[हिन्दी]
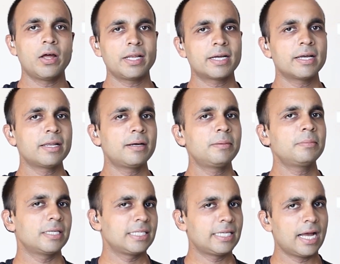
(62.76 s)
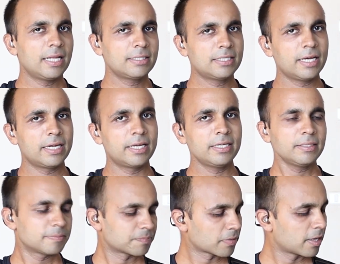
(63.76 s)
और अगर हम याद करें
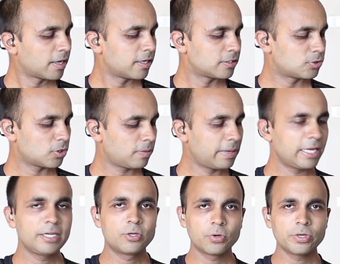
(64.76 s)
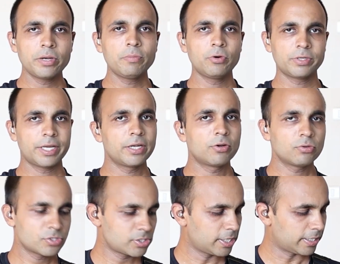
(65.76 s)
जो हमारी डोरियन मोड के
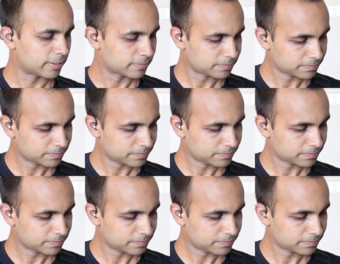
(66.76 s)
नोट्स थे